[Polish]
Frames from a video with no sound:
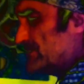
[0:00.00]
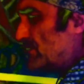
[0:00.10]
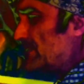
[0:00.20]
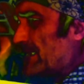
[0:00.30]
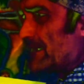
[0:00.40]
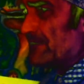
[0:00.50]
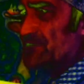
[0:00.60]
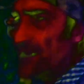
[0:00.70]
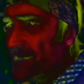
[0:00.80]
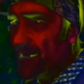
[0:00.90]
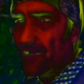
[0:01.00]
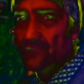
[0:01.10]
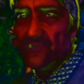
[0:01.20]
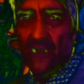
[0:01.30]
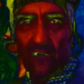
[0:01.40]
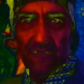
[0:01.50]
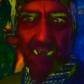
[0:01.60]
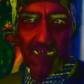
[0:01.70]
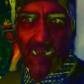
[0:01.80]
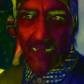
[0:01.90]
historie i wszelkie różne
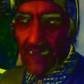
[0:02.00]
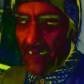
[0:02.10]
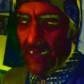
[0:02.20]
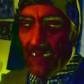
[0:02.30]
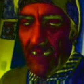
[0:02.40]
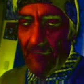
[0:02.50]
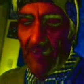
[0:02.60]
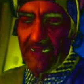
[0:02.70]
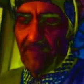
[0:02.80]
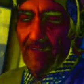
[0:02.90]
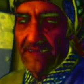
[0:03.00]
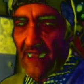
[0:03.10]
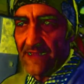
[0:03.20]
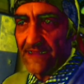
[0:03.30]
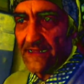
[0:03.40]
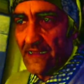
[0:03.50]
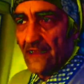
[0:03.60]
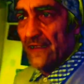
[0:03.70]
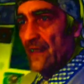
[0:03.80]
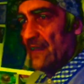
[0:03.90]
rodzaje
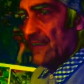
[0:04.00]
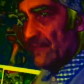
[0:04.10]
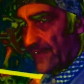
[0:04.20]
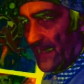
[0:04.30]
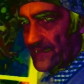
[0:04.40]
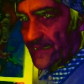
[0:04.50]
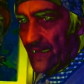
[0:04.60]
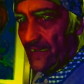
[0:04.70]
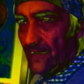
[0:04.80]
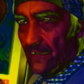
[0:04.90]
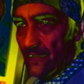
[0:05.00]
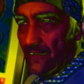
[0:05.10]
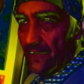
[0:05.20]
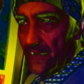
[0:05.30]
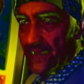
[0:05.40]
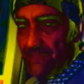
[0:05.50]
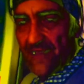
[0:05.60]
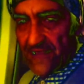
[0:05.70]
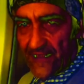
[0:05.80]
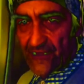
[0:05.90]
manifestacji wraz
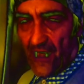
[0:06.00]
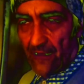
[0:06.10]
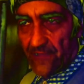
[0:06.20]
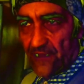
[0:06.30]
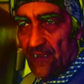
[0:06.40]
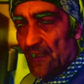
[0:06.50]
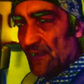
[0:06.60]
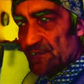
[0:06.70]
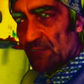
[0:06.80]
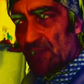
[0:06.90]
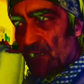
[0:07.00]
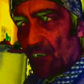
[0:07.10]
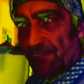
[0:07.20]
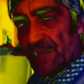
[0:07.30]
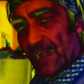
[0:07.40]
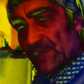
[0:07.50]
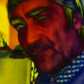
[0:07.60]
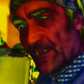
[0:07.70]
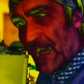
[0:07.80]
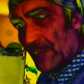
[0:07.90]
z Mesjaszami, są tylko
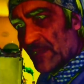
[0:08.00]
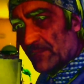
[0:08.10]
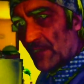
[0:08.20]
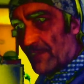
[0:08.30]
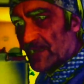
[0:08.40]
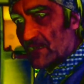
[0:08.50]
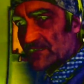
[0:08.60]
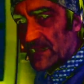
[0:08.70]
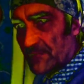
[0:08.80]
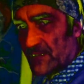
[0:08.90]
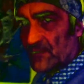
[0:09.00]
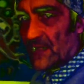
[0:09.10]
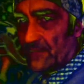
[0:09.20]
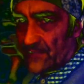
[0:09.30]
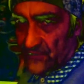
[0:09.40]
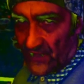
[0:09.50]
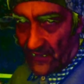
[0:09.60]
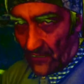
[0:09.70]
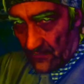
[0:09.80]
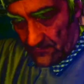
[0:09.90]
wskazówkami prowadzącymi do
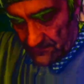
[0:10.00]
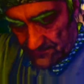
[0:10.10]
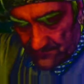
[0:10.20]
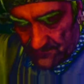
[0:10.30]
najwyższego.